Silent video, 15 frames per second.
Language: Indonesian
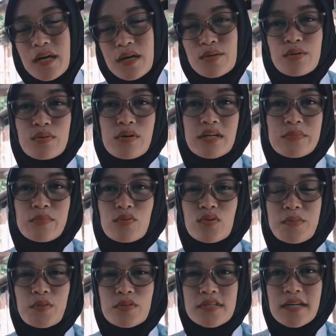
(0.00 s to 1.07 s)
tahun
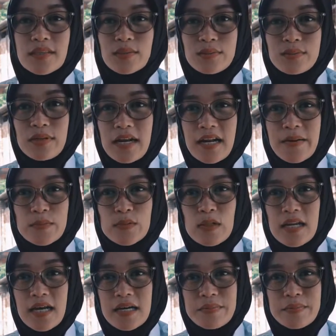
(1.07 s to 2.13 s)
2021
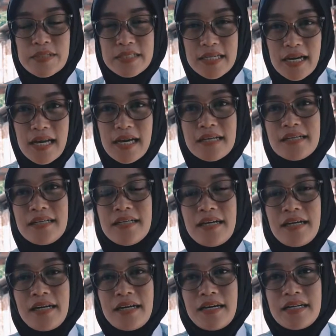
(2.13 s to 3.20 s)
alhamdulillah berjalan
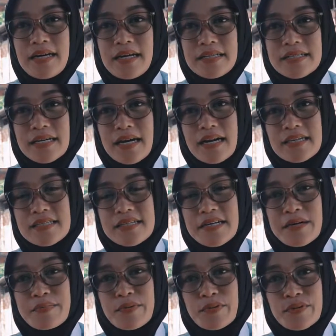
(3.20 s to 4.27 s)
dan sekarang
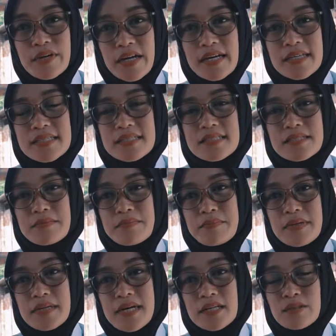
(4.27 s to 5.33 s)
sedang progres.
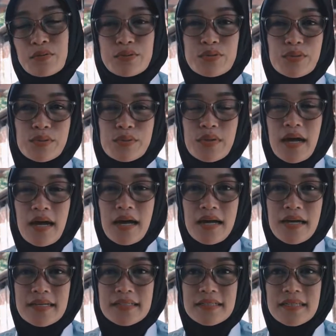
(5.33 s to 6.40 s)
Dari tujuh
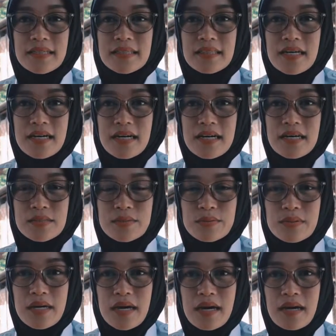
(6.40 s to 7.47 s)
kelurahan kita
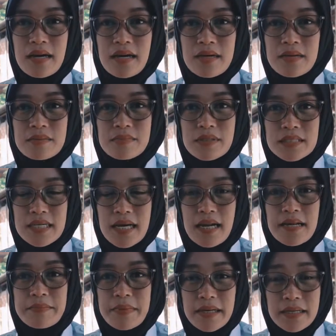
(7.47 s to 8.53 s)
sudah
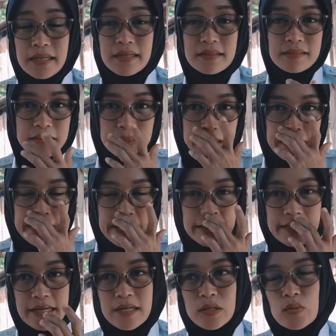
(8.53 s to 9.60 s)
berjalan baik.
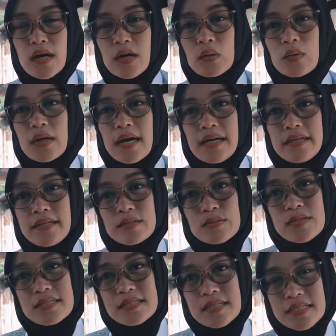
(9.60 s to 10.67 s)
Ada dua kelurahan yang
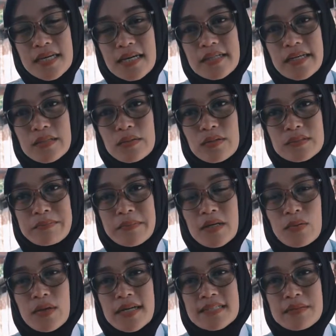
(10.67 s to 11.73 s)
sudah selesai yaitu
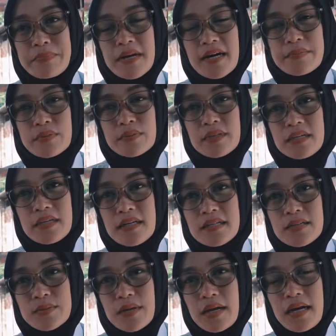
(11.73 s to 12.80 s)
Kelurahan Cempaka Putih dan
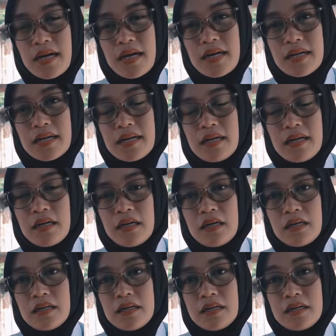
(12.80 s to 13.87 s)
Kelurahan
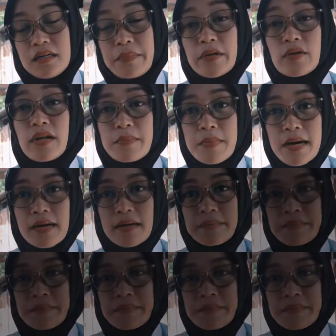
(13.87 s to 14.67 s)
uh, eh, Payu Lebar.